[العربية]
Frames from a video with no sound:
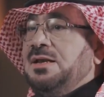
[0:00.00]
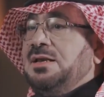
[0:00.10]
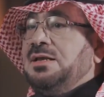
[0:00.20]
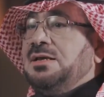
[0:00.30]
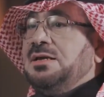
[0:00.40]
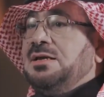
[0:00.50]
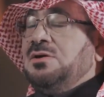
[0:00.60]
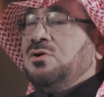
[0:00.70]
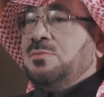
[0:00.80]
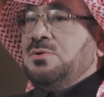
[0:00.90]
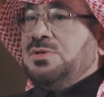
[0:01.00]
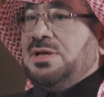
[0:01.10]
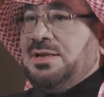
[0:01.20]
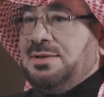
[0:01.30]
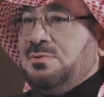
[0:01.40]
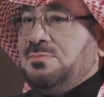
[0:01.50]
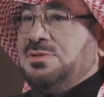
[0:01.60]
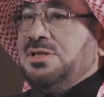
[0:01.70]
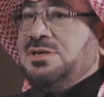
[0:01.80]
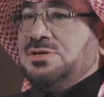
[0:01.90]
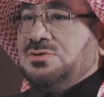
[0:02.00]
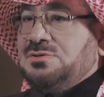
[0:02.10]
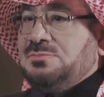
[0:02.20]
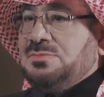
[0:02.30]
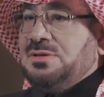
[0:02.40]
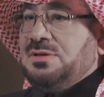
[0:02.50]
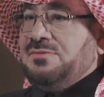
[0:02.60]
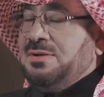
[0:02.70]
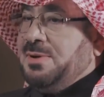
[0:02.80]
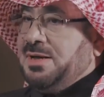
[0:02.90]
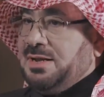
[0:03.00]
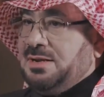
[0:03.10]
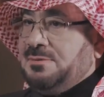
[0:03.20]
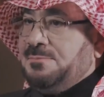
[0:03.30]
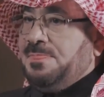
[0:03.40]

ليكملوا تعليمهم وتدريسهم في البحرين.